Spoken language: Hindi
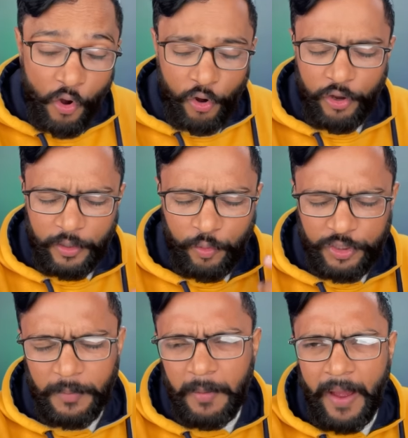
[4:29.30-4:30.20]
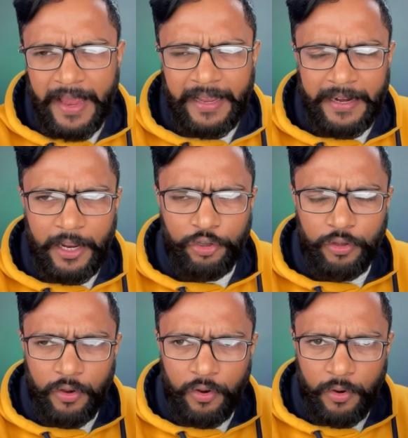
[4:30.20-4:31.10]
और कुछ भी बाय करना हो
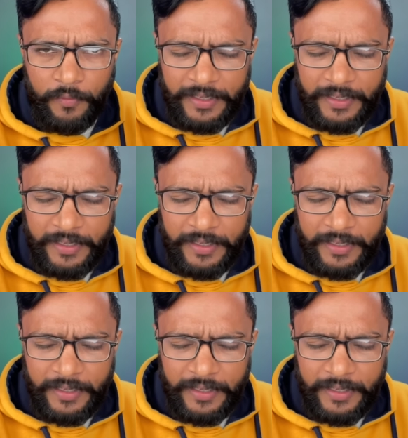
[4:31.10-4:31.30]
तो